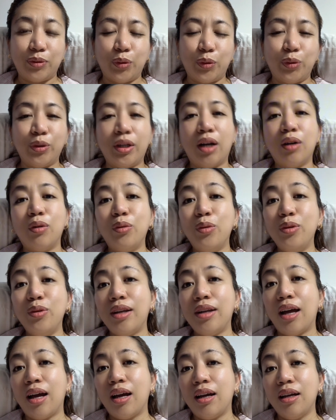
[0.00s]

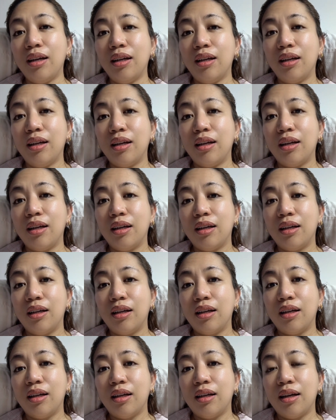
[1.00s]
Unang-una,
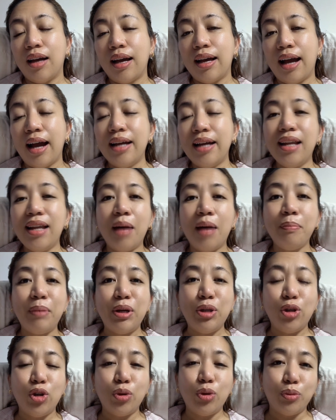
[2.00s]

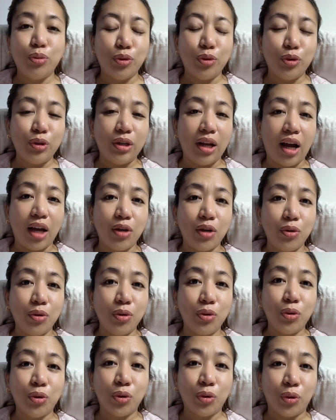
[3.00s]
hanapin nyo muna
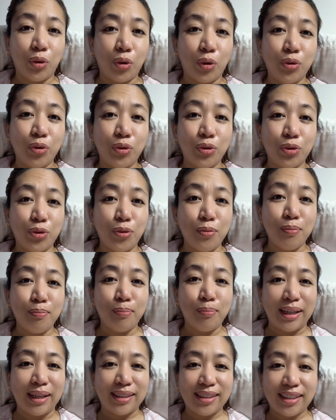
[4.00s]
yung totoong
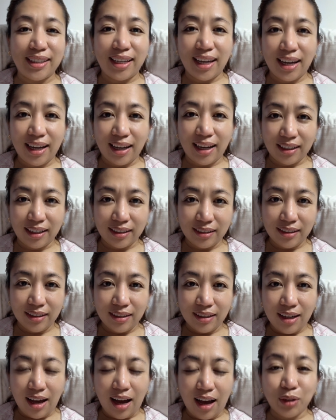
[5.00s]
kumpanya.
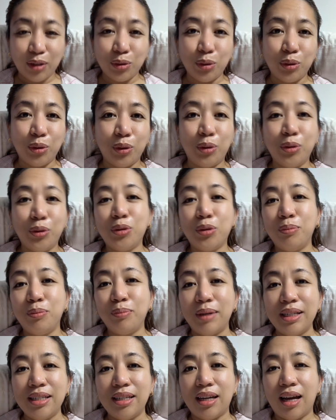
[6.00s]
Ang totoong
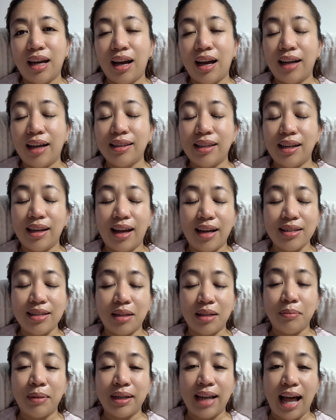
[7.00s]
kumpanya,
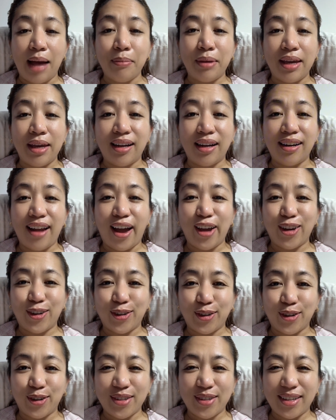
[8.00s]
kadalasan marami ang
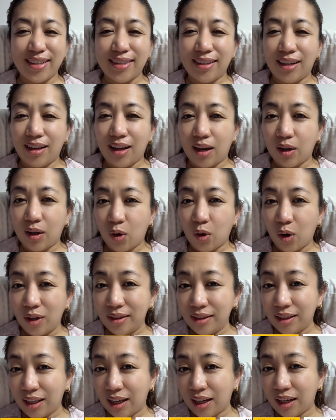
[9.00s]
likers, hindi lang
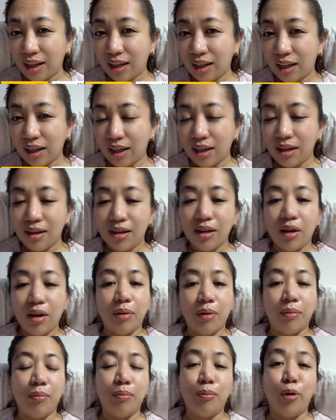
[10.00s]
konti,
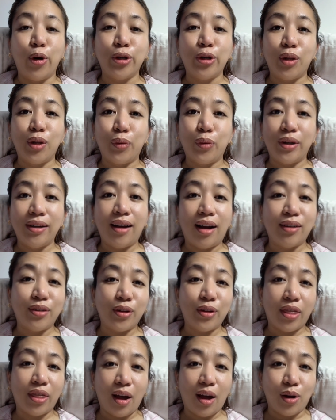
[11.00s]
more than
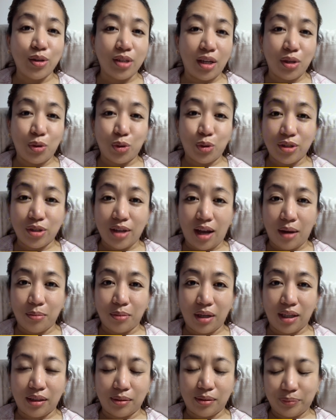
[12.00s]
100,000 yung sa
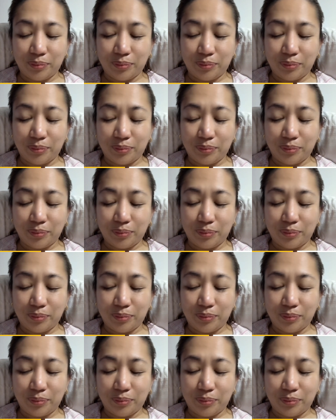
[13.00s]
amin.